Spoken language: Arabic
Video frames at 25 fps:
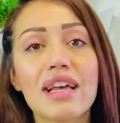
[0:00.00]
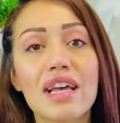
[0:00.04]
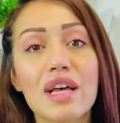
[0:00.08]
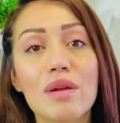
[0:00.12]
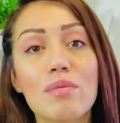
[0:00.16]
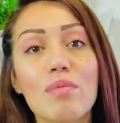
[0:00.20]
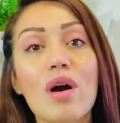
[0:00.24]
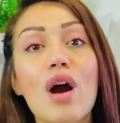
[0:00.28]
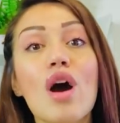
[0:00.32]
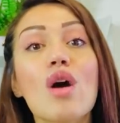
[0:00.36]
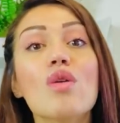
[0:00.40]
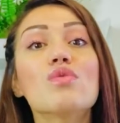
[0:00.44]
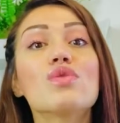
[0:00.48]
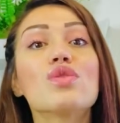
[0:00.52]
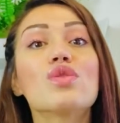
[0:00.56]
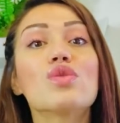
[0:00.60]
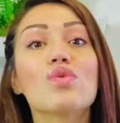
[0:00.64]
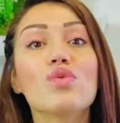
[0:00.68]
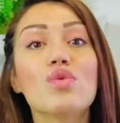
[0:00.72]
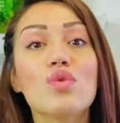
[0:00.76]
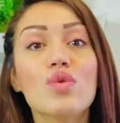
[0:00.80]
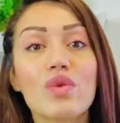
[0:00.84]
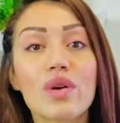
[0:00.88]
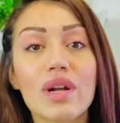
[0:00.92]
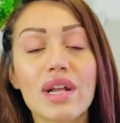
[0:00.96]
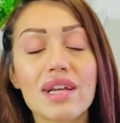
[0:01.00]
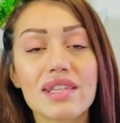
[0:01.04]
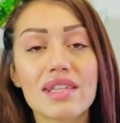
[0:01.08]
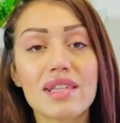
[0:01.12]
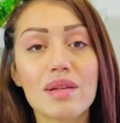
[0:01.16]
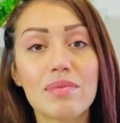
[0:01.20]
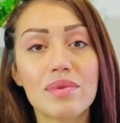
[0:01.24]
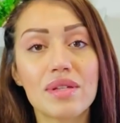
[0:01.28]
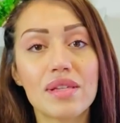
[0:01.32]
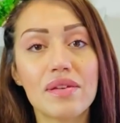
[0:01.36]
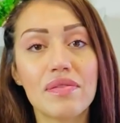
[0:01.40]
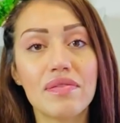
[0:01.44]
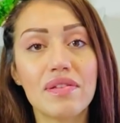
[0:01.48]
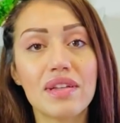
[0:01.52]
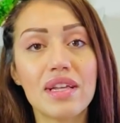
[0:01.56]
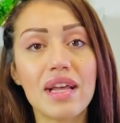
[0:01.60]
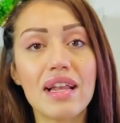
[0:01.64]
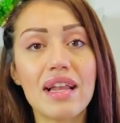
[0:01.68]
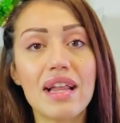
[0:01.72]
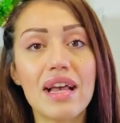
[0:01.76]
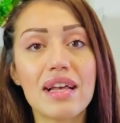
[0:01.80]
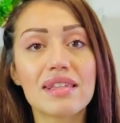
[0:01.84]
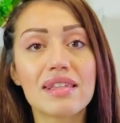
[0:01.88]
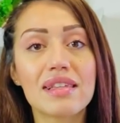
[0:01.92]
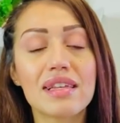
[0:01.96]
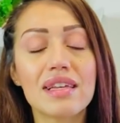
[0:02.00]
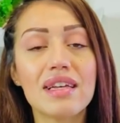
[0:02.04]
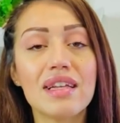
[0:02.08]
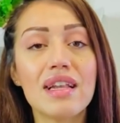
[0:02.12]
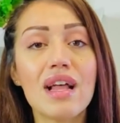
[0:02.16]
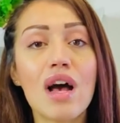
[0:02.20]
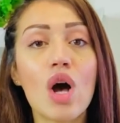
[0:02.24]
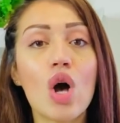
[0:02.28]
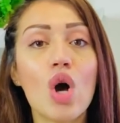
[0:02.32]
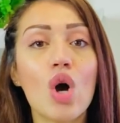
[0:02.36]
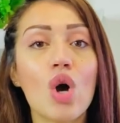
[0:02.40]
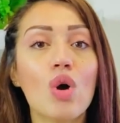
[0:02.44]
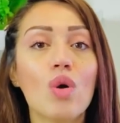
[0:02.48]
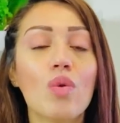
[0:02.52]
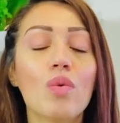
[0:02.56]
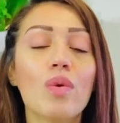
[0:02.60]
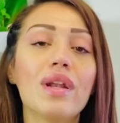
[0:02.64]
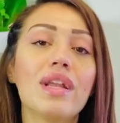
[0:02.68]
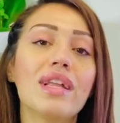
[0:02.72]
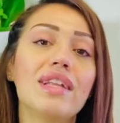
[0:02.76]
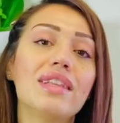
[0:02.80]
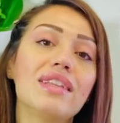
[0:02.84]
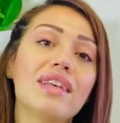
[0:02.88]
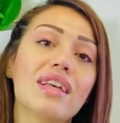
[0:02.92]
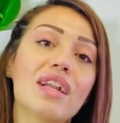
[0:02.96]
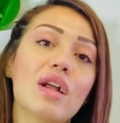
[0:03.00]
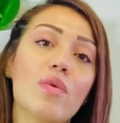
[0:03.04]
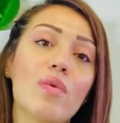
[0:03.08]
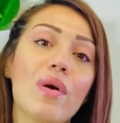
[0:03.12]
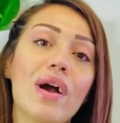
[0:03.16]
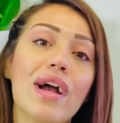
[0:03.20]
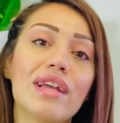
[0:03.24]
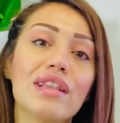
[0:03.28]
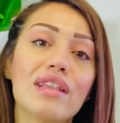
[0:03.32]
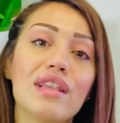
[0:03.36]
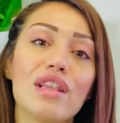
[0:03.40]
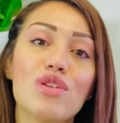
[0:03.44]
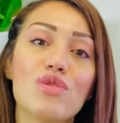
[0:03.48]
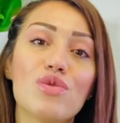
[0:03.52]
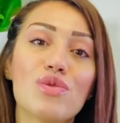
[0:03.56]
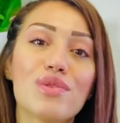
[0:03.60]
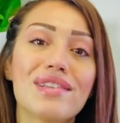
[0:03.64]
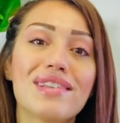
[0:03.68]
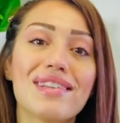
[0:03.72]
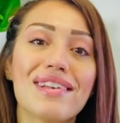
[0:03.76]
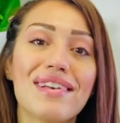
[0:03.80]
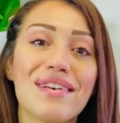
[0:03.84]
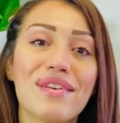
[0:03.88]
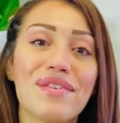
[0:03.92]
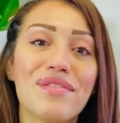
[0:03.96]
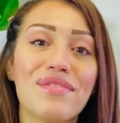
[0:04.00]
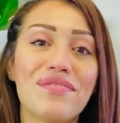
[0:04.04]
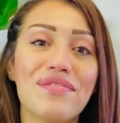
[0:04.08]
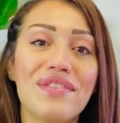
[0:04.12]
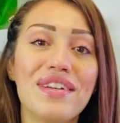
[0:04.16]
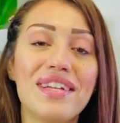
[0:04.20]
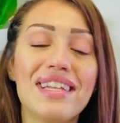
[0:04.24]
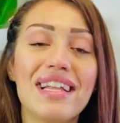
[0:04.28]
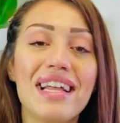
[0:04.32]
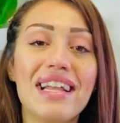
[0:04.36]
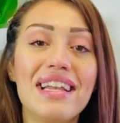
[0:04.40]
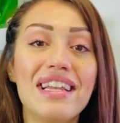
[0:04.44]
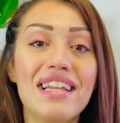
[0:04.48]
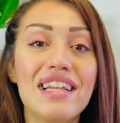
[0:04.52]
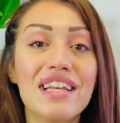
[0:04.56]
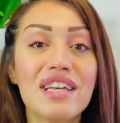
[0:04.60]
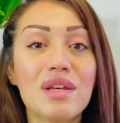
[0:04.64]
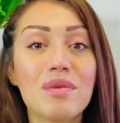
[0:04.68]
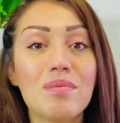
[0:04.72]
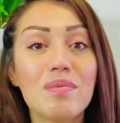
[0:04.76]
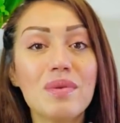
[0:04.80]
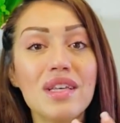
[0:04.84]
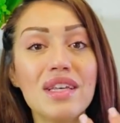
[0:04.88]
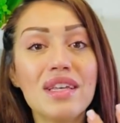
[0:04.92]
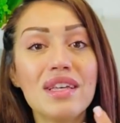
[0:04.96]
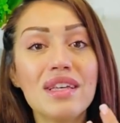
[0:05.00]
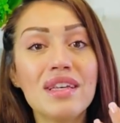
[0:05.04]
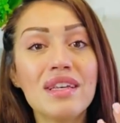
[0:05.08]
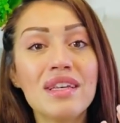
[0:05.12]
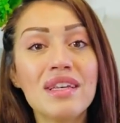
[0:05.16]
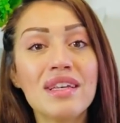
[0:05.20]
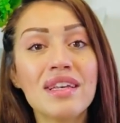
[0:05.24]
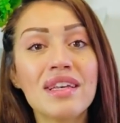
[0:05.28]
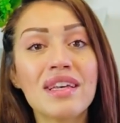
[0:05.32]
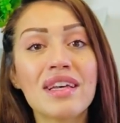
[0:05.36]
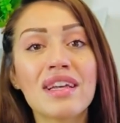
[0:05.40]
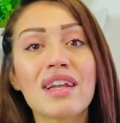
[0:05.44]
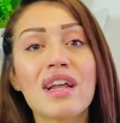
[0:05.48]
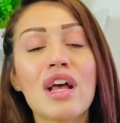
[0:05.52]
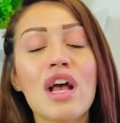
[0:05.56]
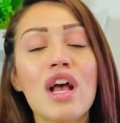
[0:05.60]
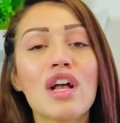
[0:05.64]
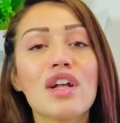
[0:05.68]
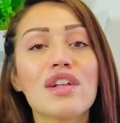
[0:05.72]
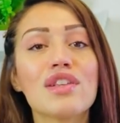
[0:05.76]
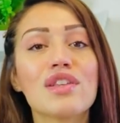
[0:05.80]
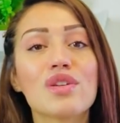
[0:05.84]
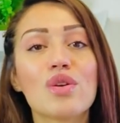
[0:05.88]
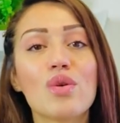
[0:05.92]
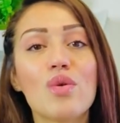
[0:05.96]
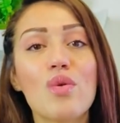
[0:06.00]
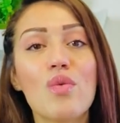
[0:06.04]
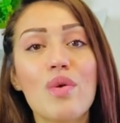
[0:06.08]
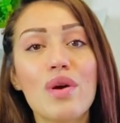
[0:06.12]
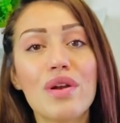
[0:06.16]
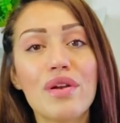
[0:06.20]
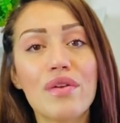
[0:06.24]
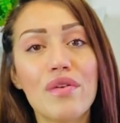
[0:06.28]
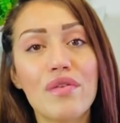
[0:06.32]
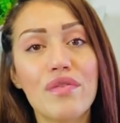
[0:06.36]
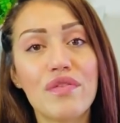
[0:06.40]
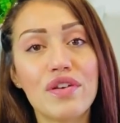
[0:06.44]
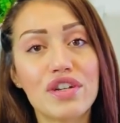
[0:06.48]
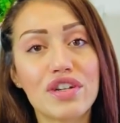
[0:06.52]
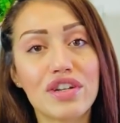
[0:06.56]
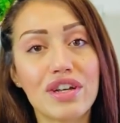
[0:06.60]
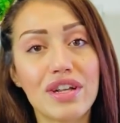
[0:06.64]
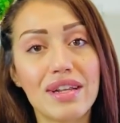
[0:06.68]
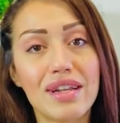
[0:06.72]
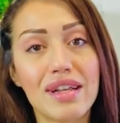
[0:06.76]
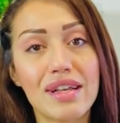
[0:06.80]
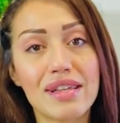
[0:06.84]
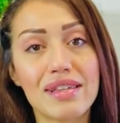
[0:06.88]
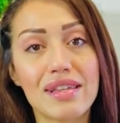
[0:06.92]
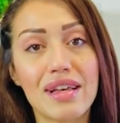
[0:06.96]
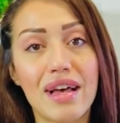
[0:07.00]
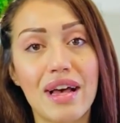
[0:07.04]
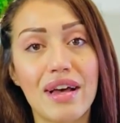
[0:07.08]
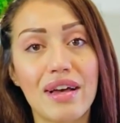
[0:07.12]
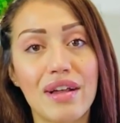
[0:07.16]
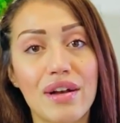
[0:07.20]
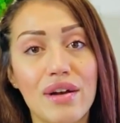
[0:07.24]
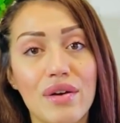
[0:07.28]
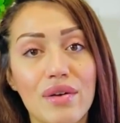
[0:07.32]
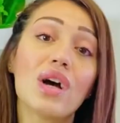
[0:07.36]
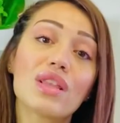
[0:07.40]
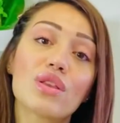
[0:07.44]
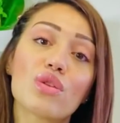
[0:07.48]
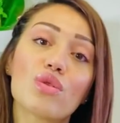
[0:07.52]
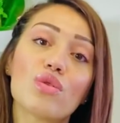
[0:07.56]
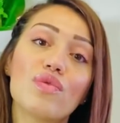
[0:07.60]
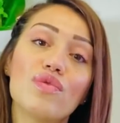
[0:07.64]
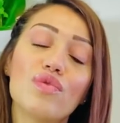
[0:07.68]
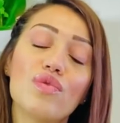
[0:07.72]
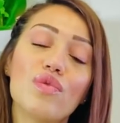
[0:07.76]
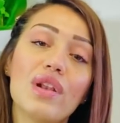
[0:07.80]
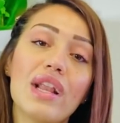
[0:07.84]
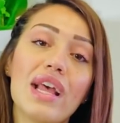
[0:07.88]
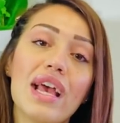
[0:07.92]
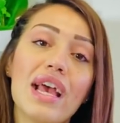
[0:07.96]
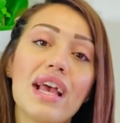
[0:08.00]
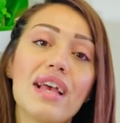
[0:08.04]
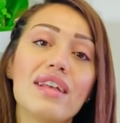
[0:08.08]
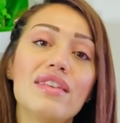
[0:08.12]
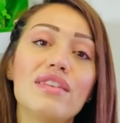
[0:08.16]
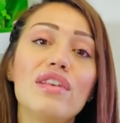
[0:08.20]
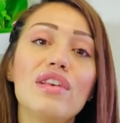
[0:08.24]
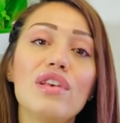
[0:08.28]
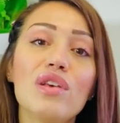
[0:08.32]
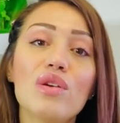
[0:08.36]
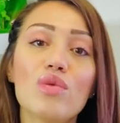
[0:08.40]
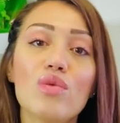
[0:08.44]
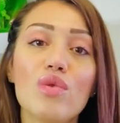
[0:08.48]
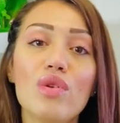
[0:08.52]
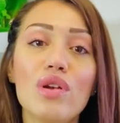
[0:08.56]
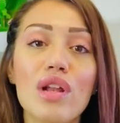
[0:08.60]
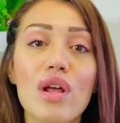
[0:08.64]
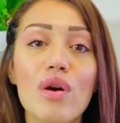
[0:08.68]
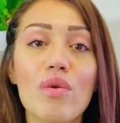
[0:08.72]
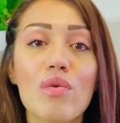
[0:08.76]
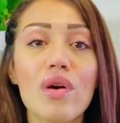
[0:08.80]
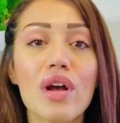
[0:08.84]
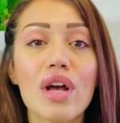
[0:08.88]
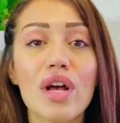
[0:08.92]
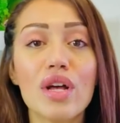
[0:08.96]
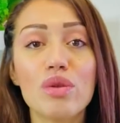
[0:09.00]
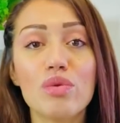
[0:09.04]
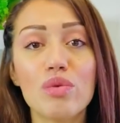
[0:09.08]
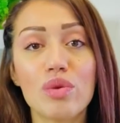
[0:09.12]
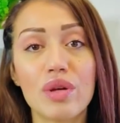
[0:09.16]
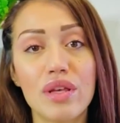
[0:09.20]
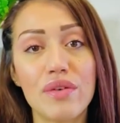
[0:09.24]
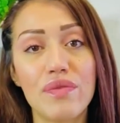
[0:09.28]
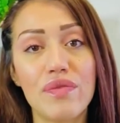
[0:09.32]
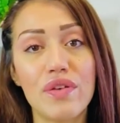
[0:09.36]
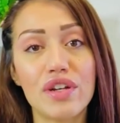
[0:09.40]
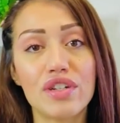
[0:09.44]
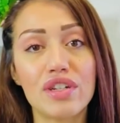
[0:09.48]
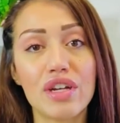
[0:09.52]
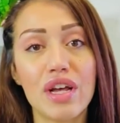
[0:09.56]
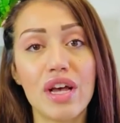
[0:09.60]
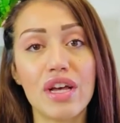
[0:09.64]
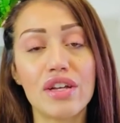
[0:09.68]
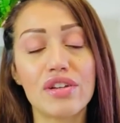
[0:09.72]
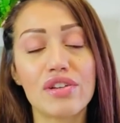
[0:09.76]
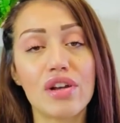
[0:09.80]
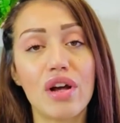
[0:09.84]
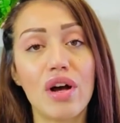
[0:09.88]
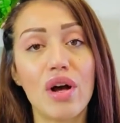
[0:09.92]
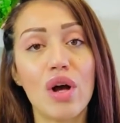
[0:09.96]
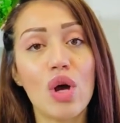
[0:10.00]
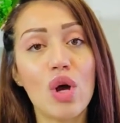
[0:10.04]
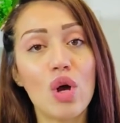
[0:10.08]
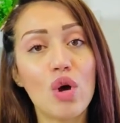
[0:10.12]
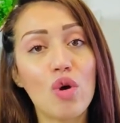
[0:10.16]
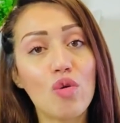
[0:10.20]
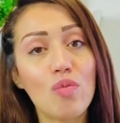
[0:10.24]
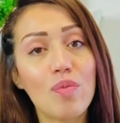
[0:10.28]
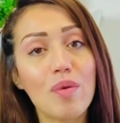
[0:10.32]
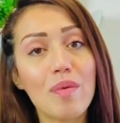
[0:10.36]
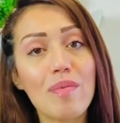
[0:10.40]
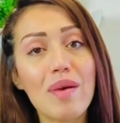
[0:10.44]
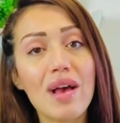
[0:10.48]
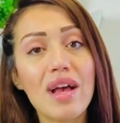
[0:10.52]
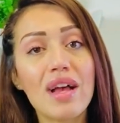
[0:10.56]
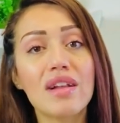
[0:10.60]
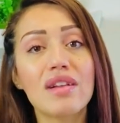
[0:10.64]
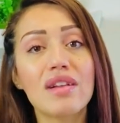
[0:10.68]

كنبقاو نسولو راسنا بزاف ديال الاسئله وليني راه واحد الجزء فينا اللي كبير تكون فاش كنا صغار وهاد الطفوله هادي كل واحد وكيفاش عاشها وبما